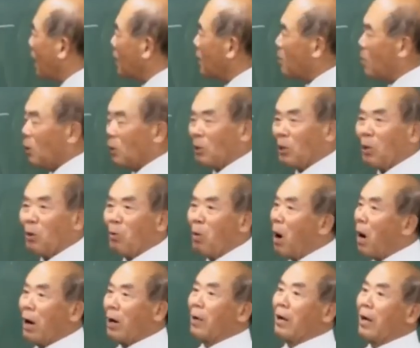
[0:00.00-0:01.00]
今言ったように
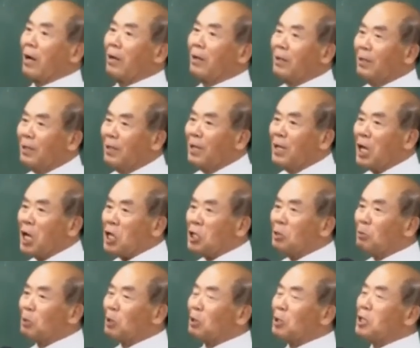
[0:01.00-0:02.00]
分からない
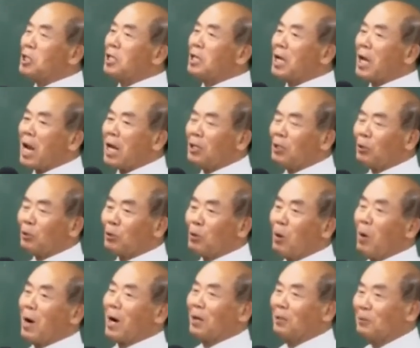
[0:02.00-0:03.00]
エジプト人じゃないってこと
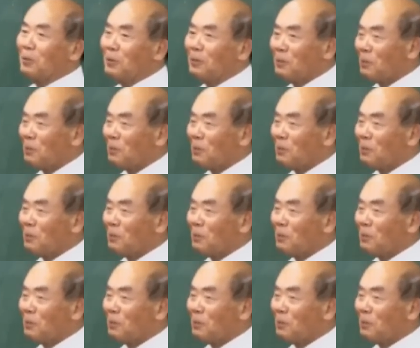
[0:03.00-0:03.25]
が分かる